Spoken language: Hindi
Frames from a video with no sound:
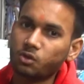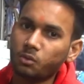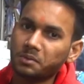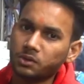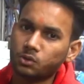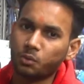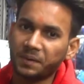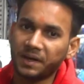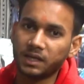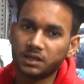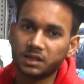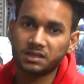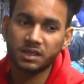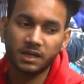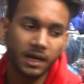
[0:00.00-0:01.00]
सौ बीस रुपए के
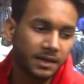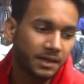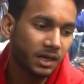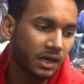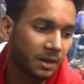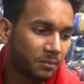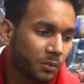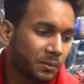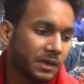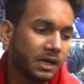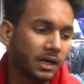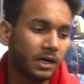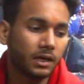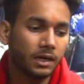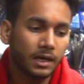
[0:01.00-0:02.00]
अंदर सभी आर्टिकल आपको मिल
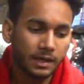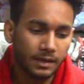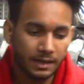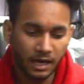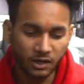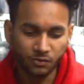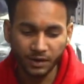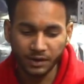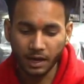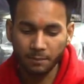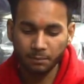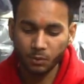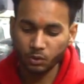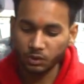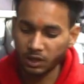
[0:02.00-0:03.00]
जाएगा नेक्स्ट बेटे
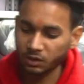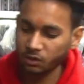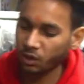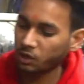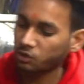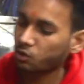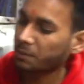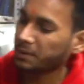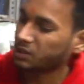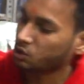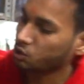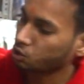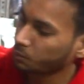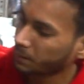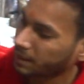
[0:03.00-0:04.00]
आपको दिखा दूँ एक सौ
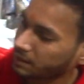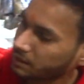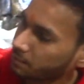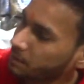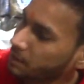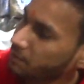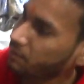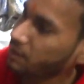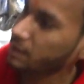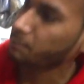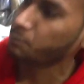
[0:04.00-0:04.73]
पच्चीस रुपए के अंदर मिलने वाली